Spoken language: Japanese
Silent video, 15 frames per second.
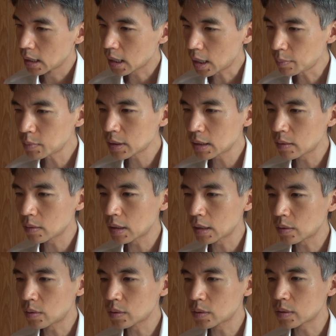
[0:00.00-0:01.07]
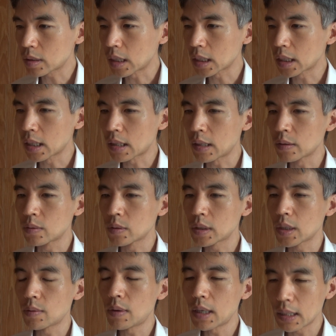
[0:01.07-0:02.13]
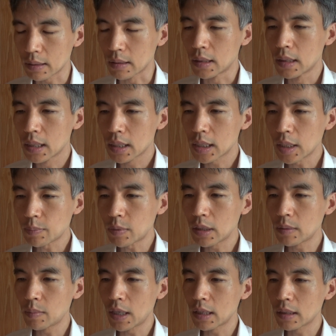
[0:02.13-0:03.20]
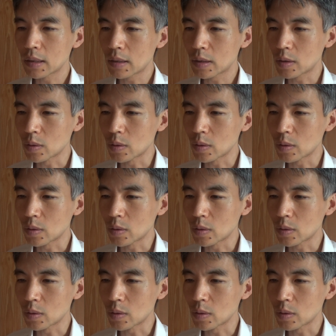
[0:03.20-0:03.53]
カプセルなどを使った可能性はあるサプリメン